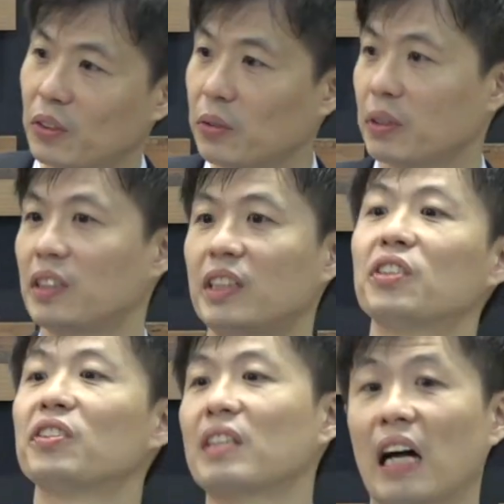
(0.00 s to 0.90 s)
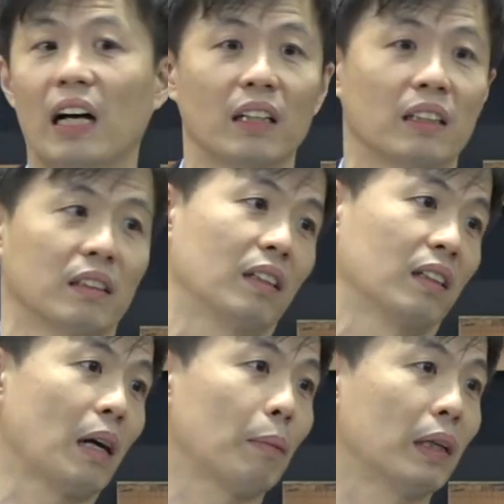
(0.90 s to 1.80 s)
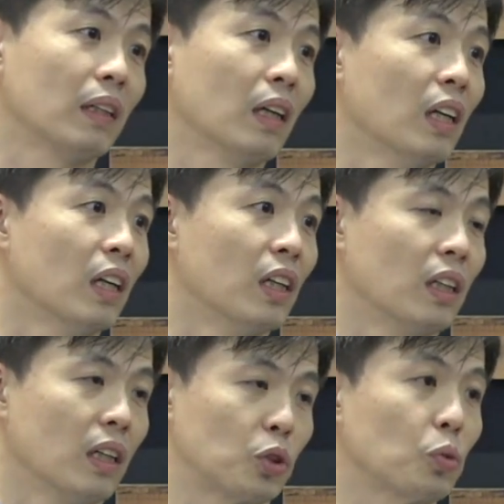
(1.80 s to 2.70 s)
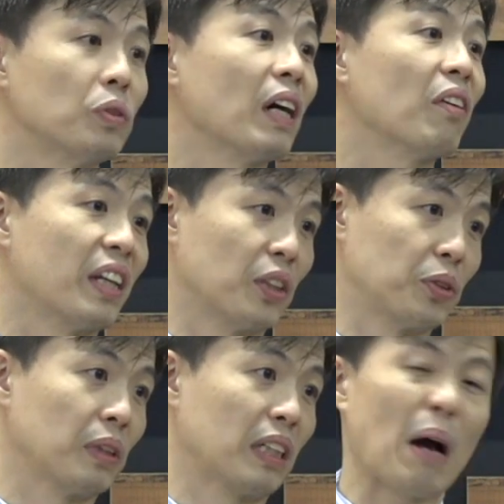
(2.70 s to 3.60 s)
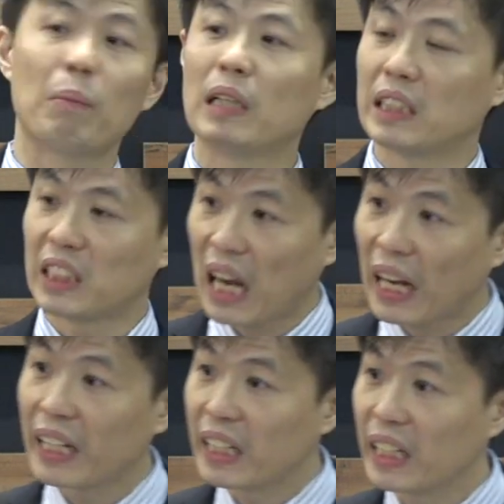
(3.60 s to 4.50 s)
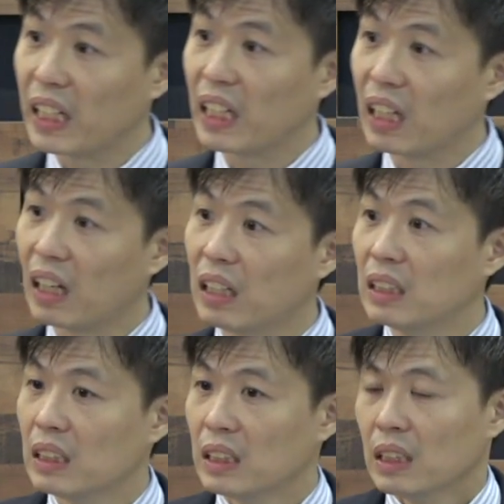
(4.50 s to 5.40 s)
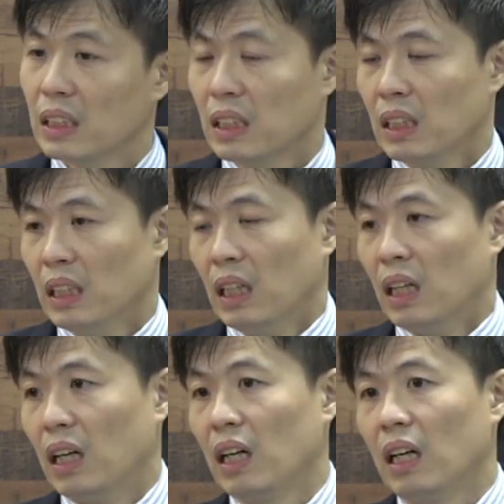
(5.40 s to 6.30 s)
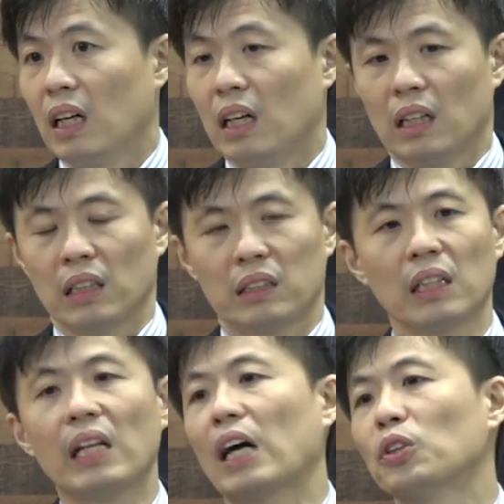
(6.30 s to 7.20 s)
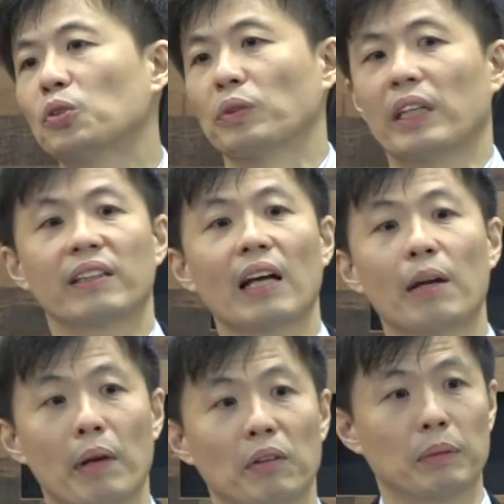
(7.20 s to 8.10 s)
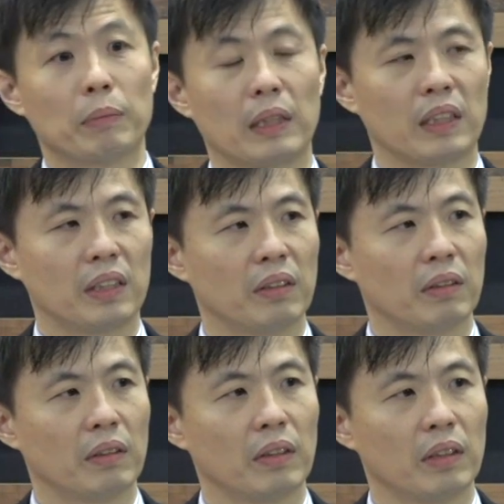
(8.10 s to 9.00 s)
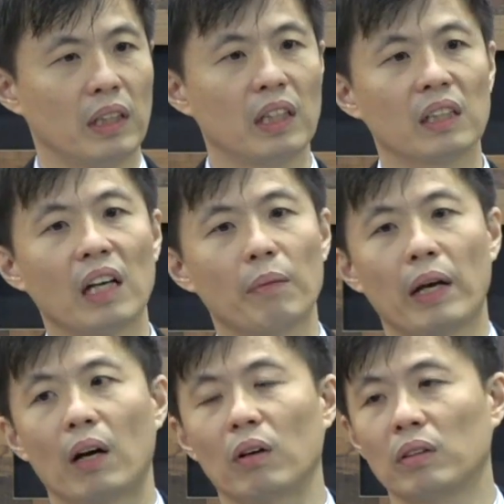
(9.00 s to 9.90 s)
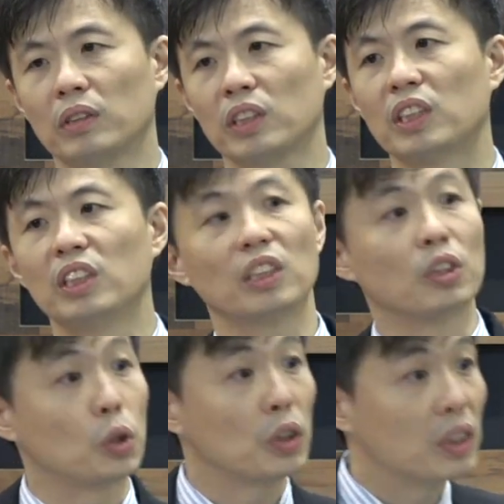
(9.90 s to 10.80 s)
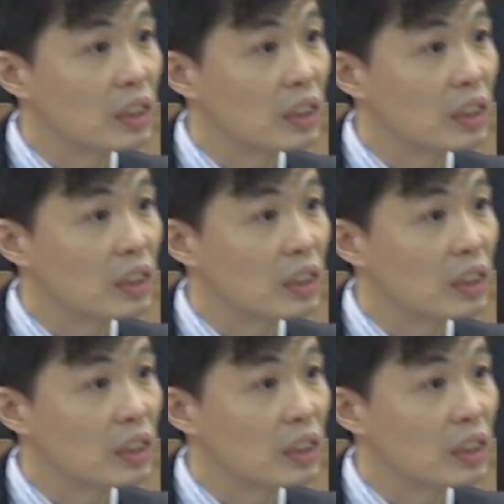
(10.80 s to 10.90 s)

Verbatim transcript: 是祭司长呃，他们宗教领袖的他们的差役啊，呃，这两组人代表什么？一个代表政治军事